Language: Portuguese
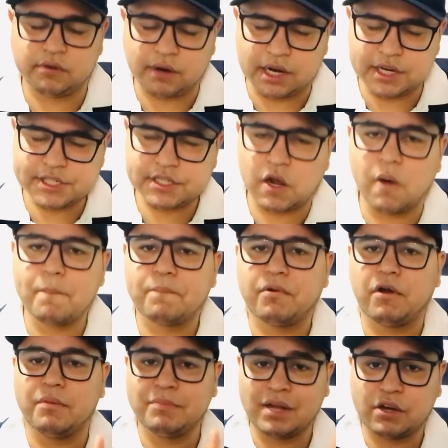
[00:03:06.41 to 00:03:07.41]
Eu acho que é um
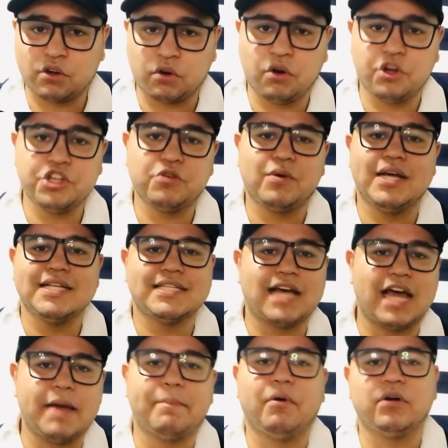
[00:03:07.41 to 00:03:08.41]
problema crônico.
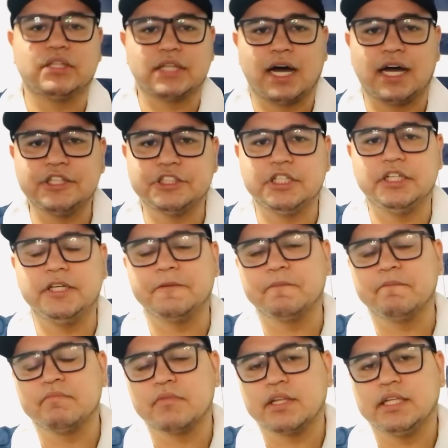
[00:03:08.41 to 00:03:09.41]
Essa reportagem
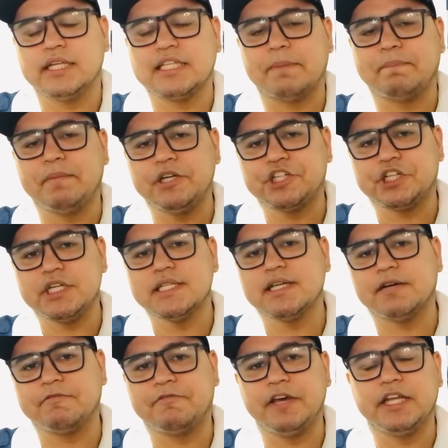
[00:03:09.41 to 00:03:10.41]
aí, essa
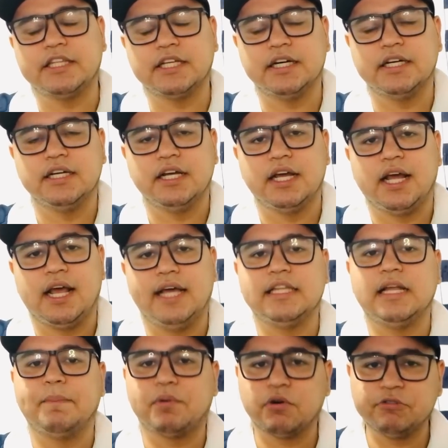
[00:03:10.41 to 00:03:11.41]
pesquisa feita,
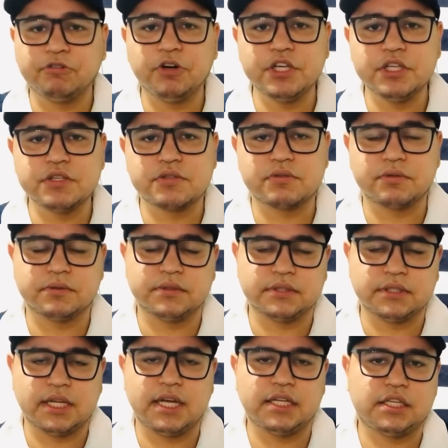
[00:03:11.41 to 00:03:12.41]
ela provou isso,
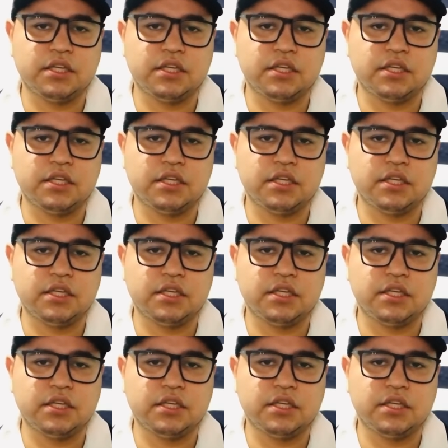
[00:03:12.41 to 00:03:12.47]
né?